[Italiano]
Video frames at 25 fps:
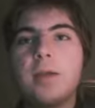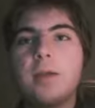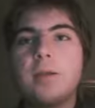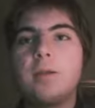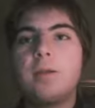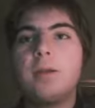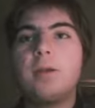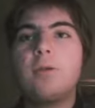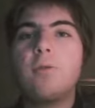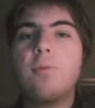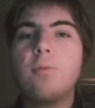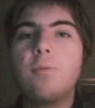
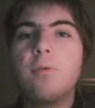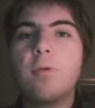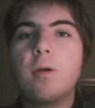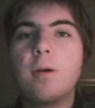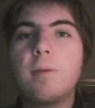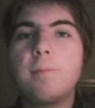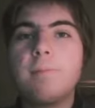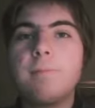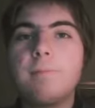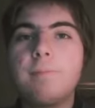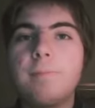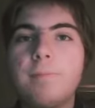sì
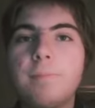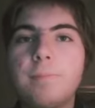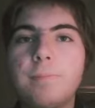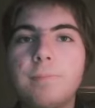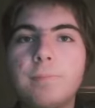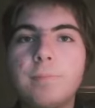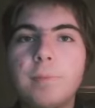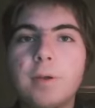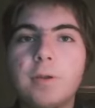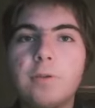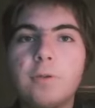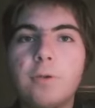comunque
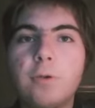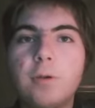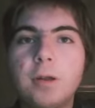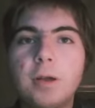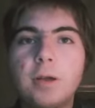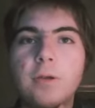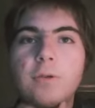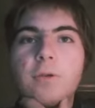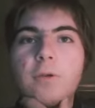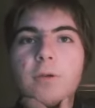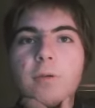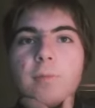Bastoni
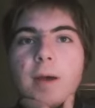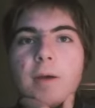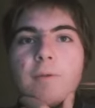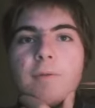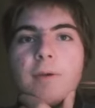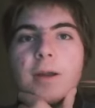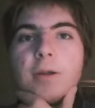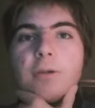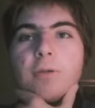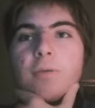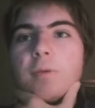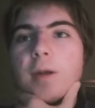che secondo me ha
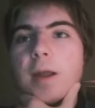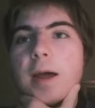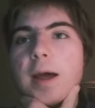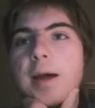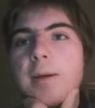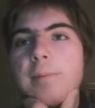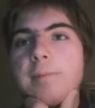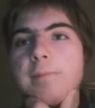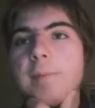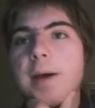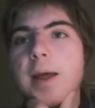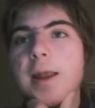fatto
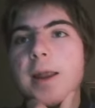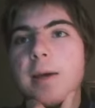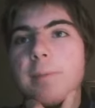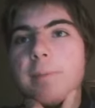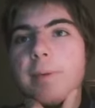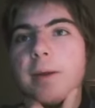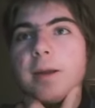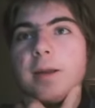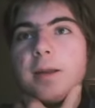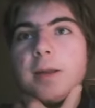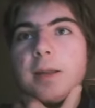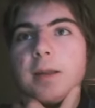una bella
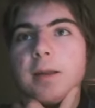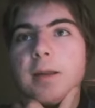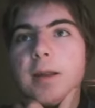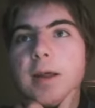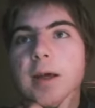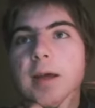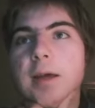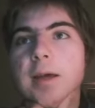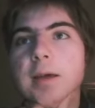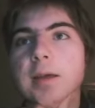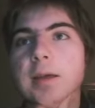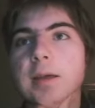
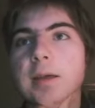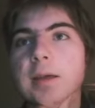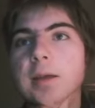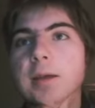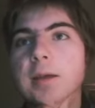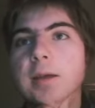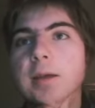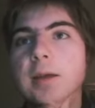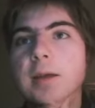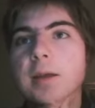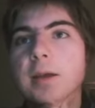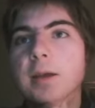partita
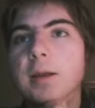eh,